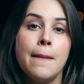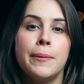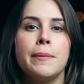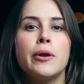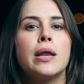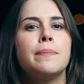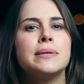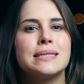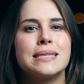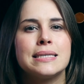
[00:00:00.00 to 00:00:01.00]
Primeiro ela
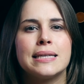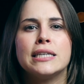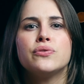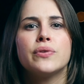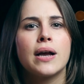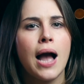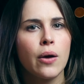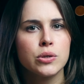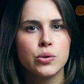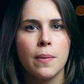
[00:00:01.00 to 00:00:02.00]
precisa se identificar
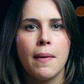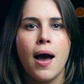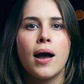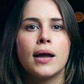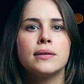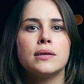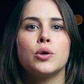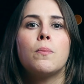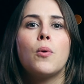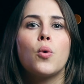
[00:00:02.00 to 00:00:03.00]
com a sua marca,
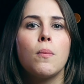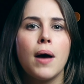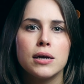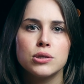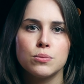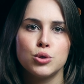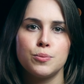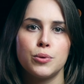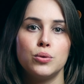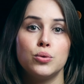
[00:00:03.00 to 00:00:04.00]
entender um pouco mais sobre os
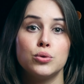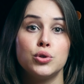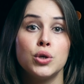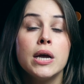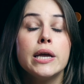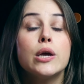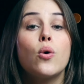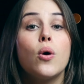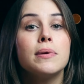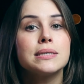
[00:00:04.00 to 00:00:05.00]
produtos e
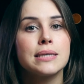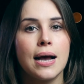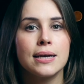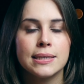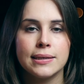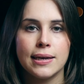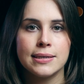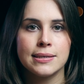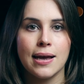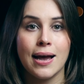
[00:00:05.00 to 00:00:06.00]
começar a se
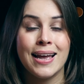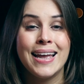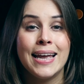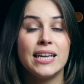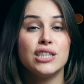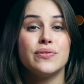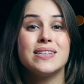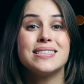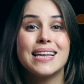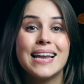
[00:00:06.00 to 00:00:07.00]
interessar. E às
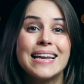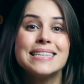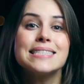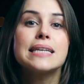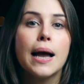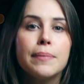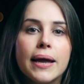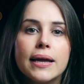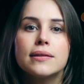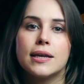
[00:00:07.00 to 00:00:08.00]
vezes ela nem sabe
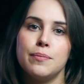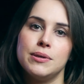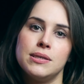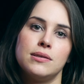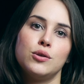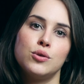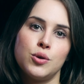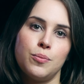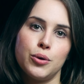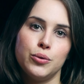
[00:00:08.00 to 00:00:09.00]
ainda que precisa do
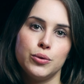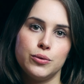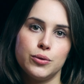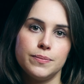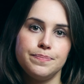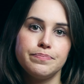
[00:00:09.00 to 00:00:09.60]
seu produto.